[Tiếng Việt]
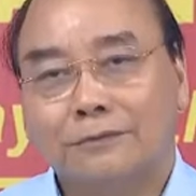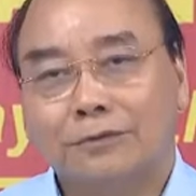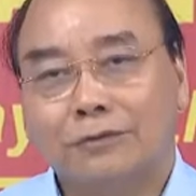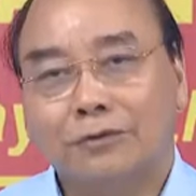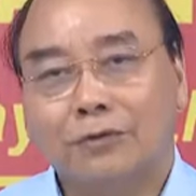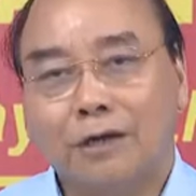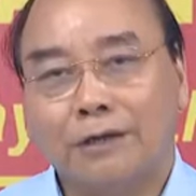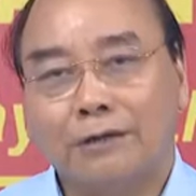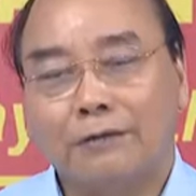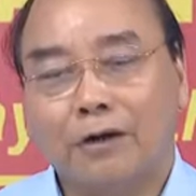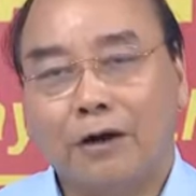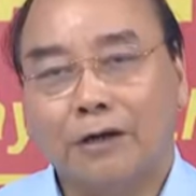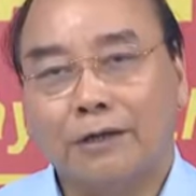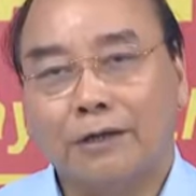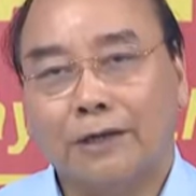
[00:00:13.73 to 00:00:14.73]
này không có ca lây
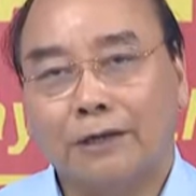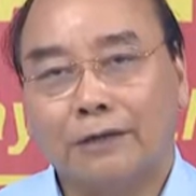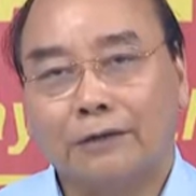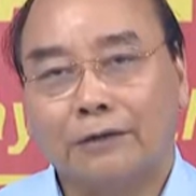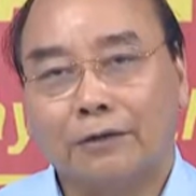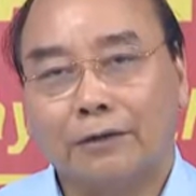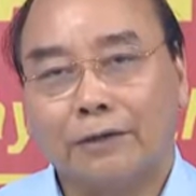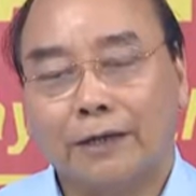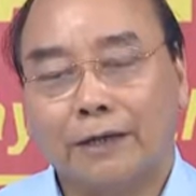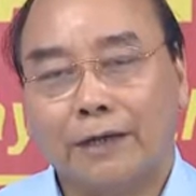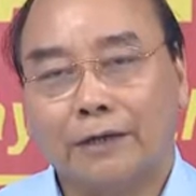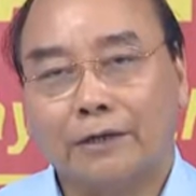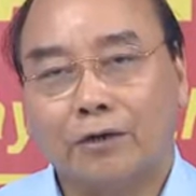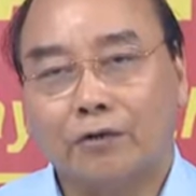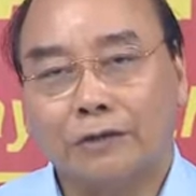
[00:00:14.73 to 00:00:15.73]
nhiễm mới trong cộng đồng,
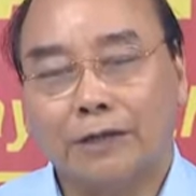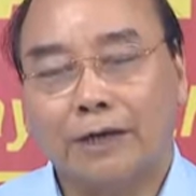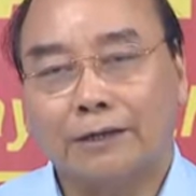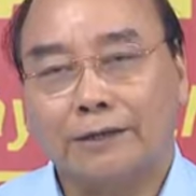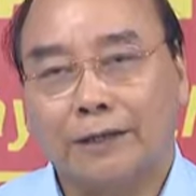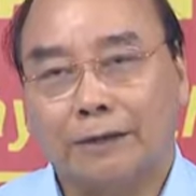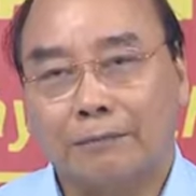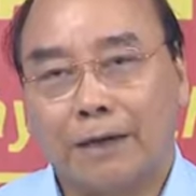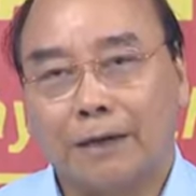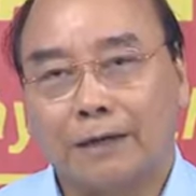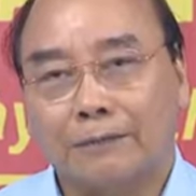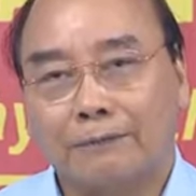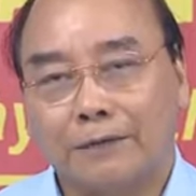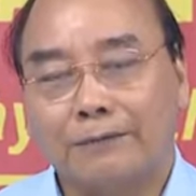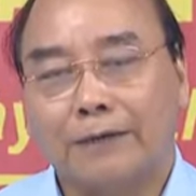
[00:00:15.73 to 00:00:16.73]
một trạng thái bình thường mới được
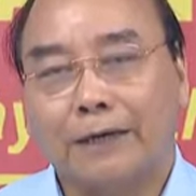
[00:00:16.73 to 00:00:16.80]
thiết